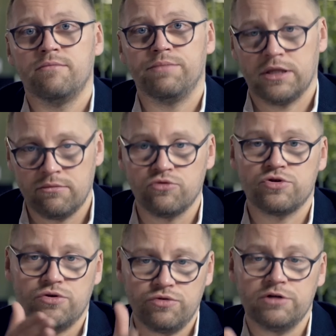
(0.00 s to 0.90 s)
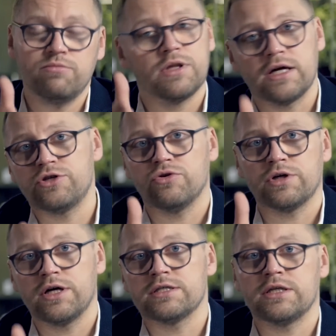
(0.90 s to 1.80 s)
потому что у них была
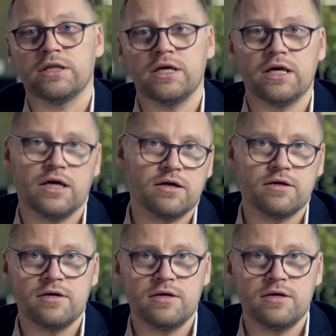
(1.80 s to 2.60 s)
четкая стратегия.